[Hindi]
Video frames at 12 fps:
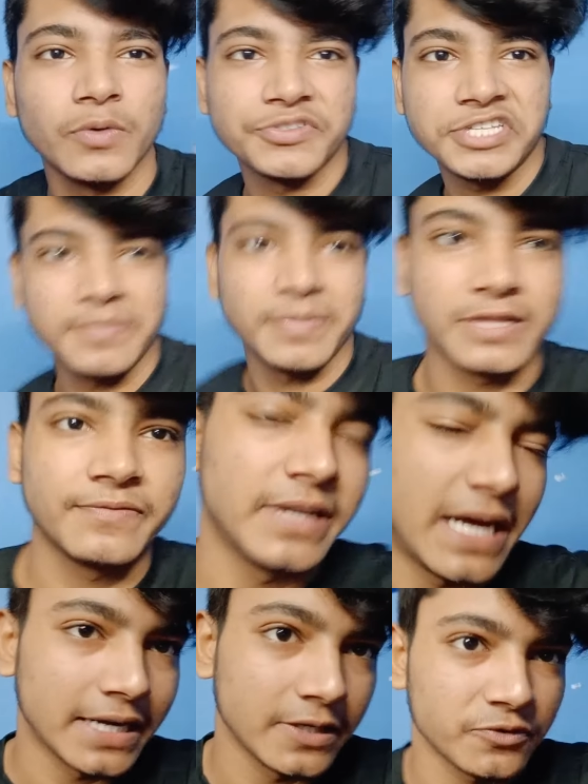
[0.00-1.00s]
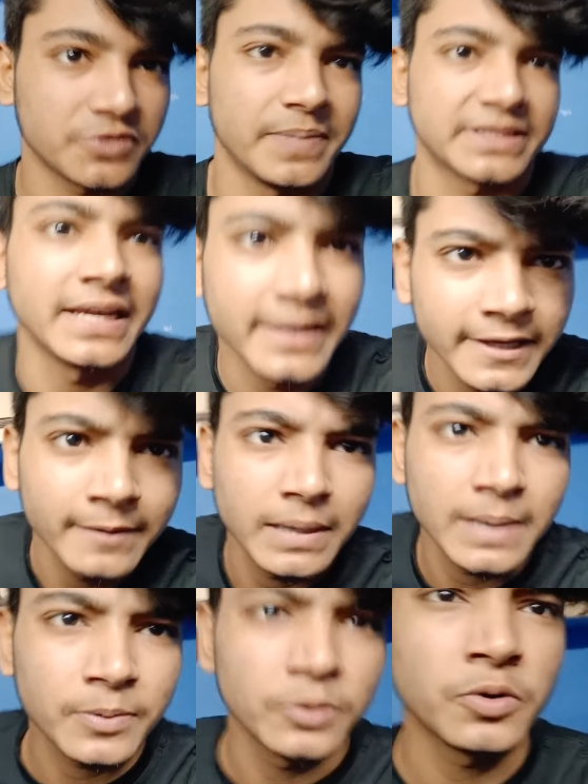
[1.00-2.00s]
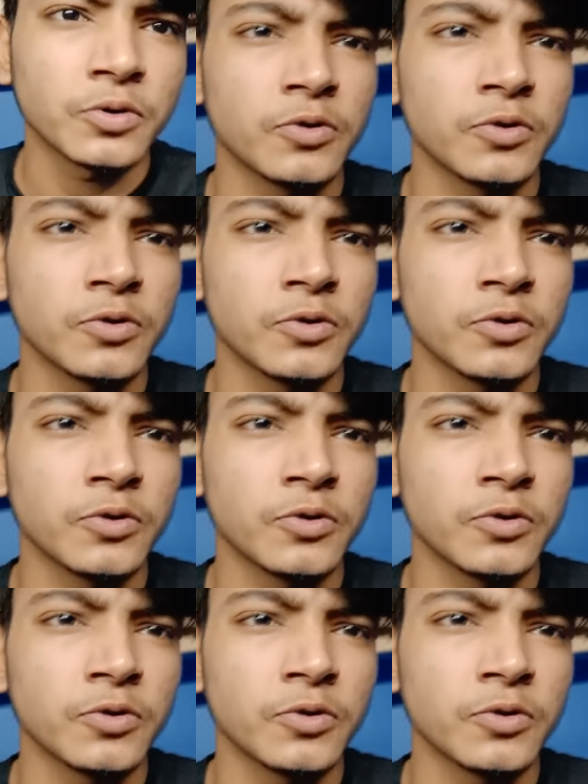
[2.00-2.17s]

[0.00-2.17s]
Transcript: उसके बाद फिर आगे कुछ बताएंगे हम आप लोगों